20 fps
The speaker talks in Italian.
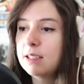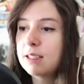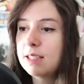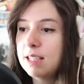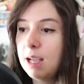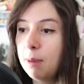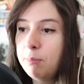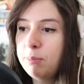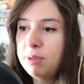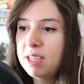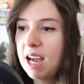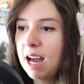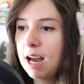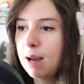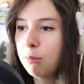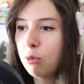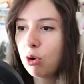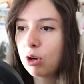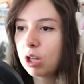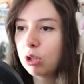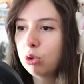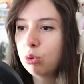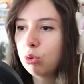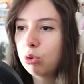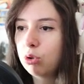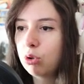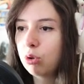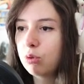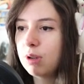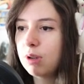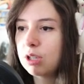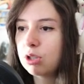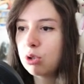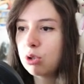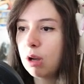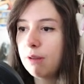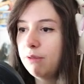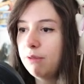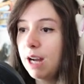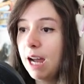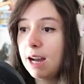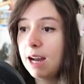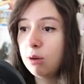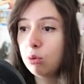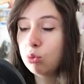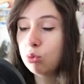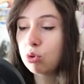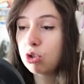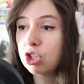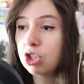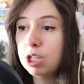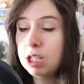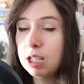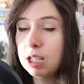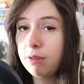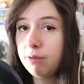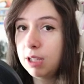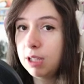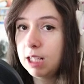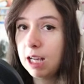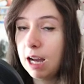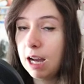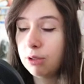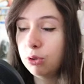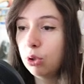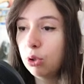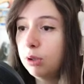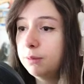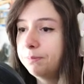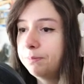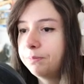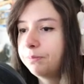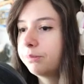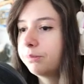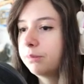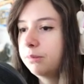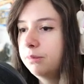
sappiamo che tutto questo avrà un significato modificato